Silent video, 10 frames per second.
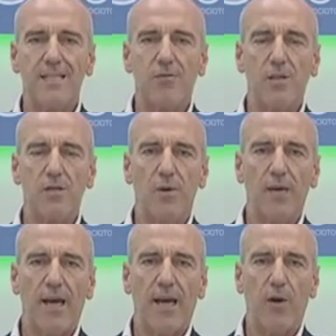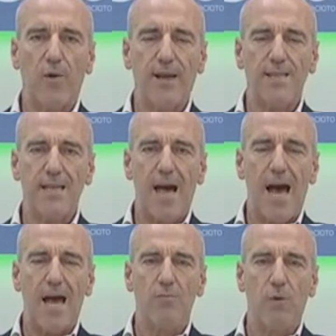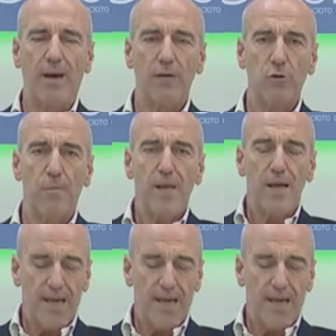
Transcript: La situazione è questa al momento.